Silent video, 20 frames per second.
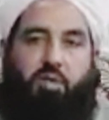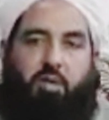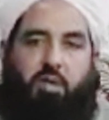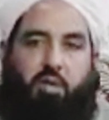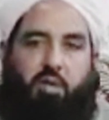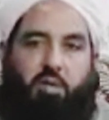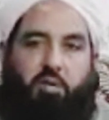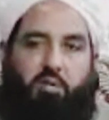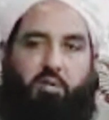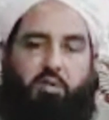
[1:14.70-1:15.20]
अक्रम
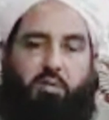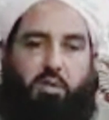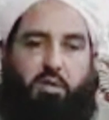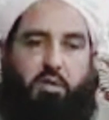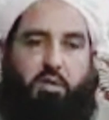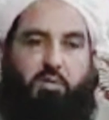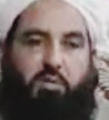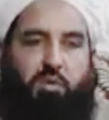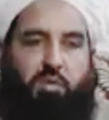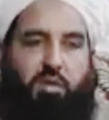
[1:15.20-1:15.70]

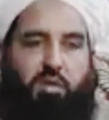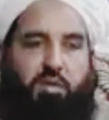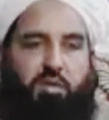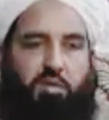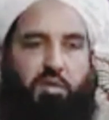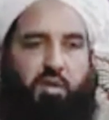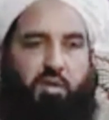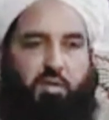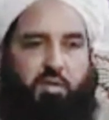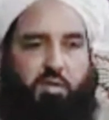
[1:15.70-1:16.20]

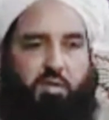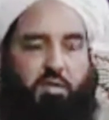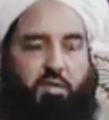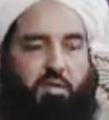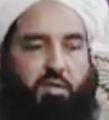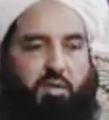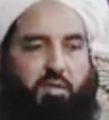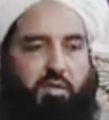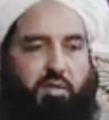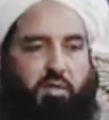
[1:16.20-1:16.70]
सल्लाम का
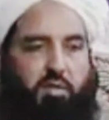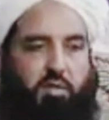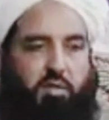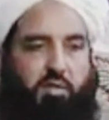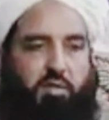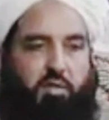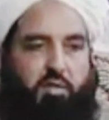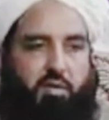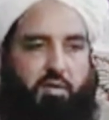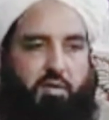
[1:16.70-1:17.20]
इरशाद है
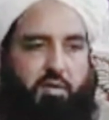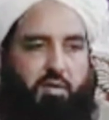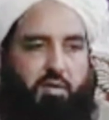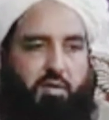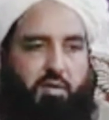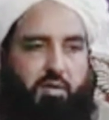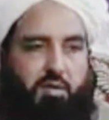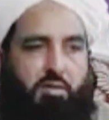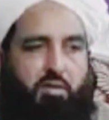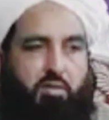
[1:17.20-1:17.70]

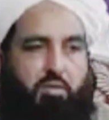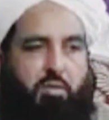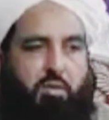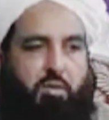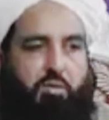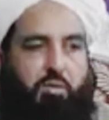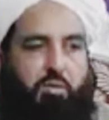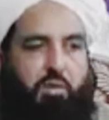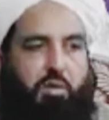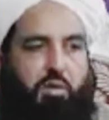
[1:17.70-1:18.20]

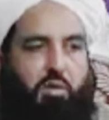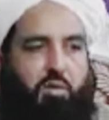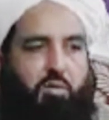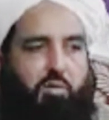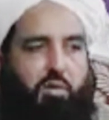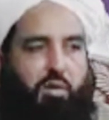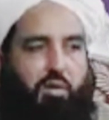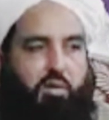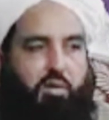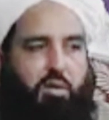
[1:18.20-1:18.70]

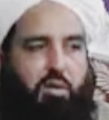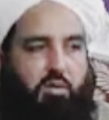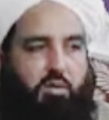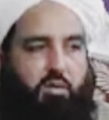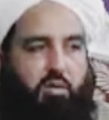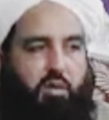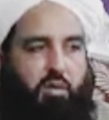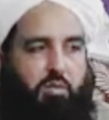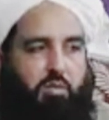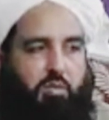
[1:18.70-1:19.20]
इन्नलमा
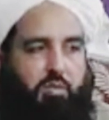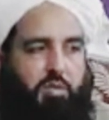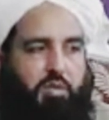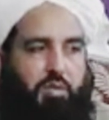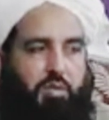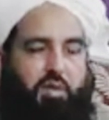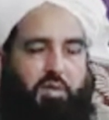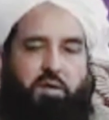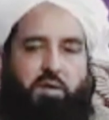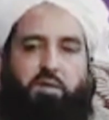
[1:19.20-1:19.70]

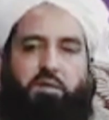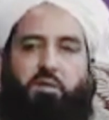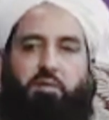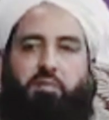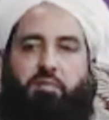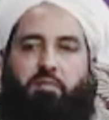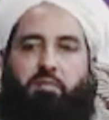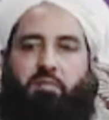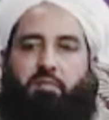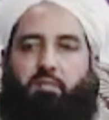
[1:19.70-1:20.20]

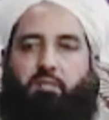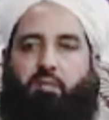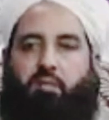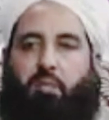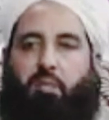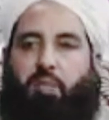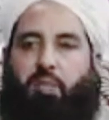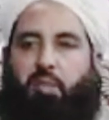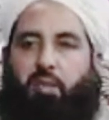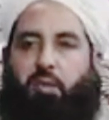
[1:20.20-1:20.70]
अवरसतुलम्बिया
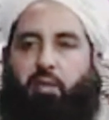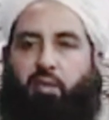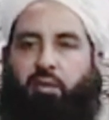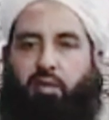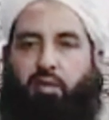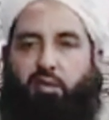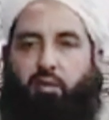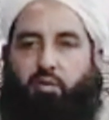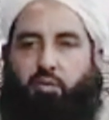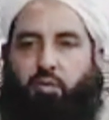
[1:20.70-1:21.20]

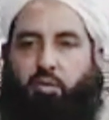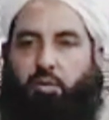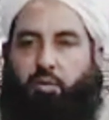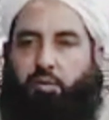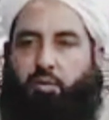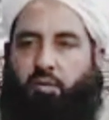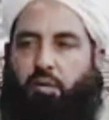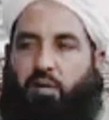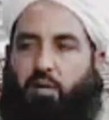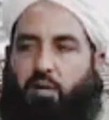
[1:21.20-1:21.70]

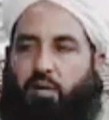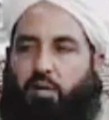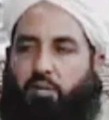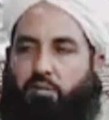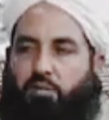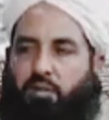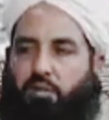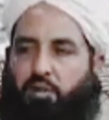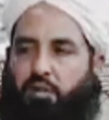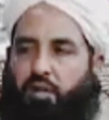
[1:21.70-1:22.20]
के
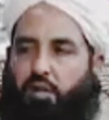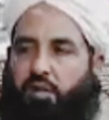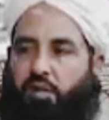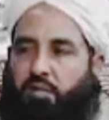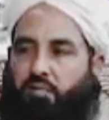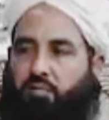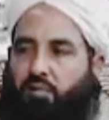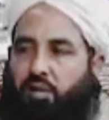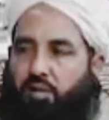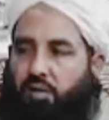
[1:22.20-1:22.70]
उलमा
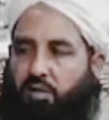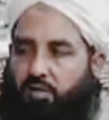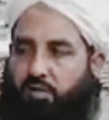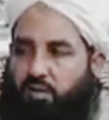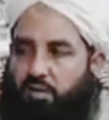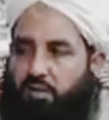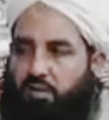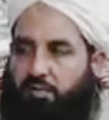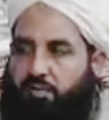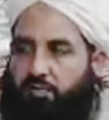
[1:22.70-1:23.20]
अम्बिया के
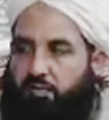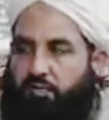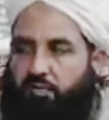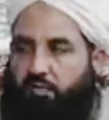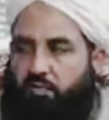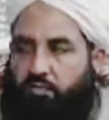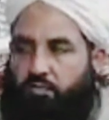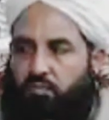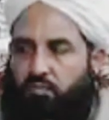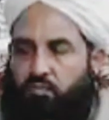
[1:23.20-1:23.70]
वारिस
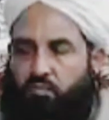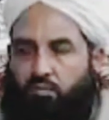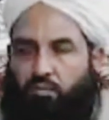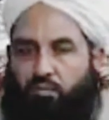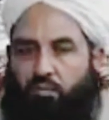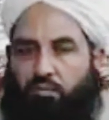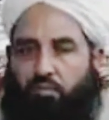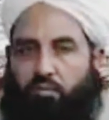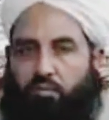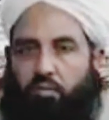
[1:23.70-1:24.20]
हैं
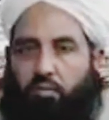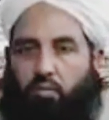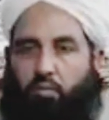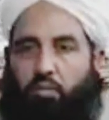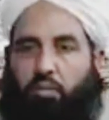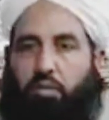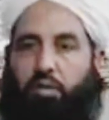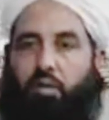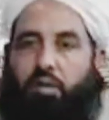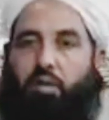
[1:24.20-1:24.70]

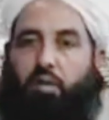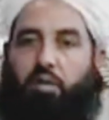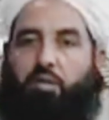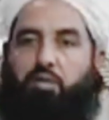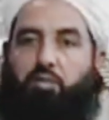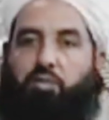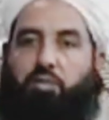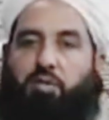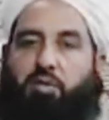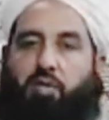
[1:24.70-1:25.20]
तो
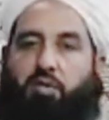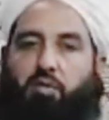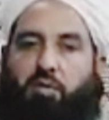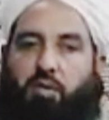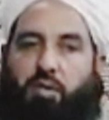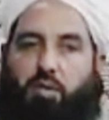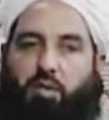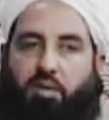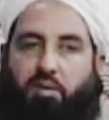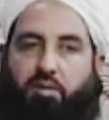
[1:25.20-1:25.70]
बड़े
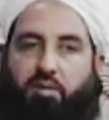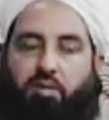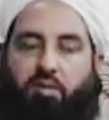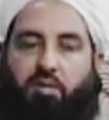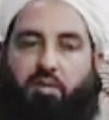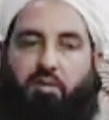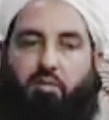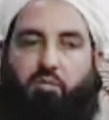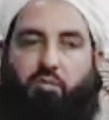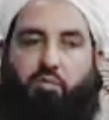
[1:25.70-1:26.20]
आदमी का
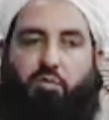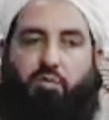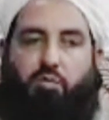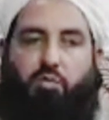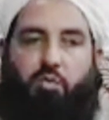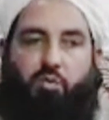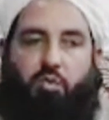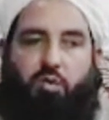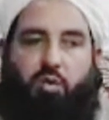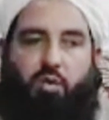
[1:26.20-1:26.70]
वारिस
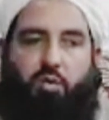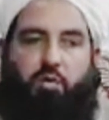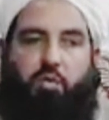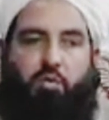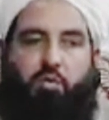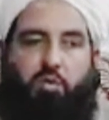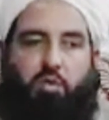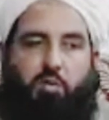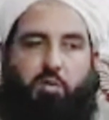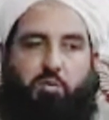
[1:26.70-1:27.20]
वो
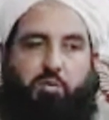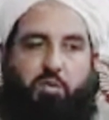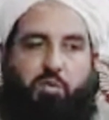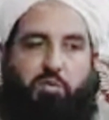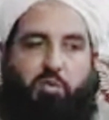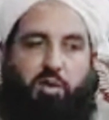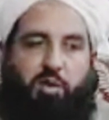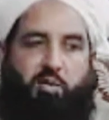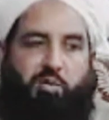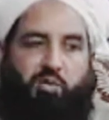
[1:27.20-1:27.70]
छोटा हो
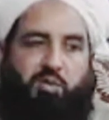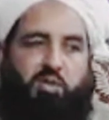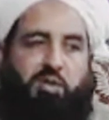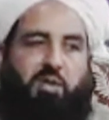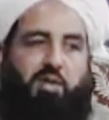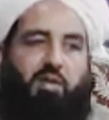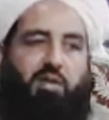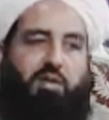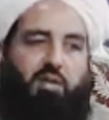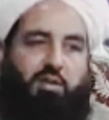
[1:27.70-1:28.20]
तब भी
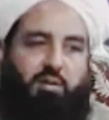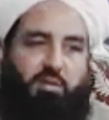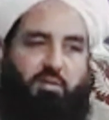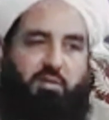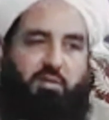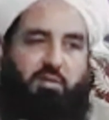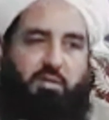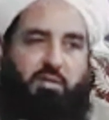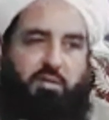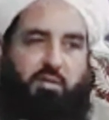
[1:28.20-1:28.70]
बड़ा होता
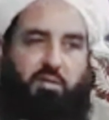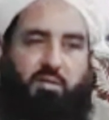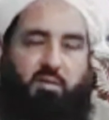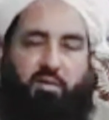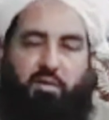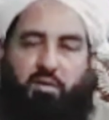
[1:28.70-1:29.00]
है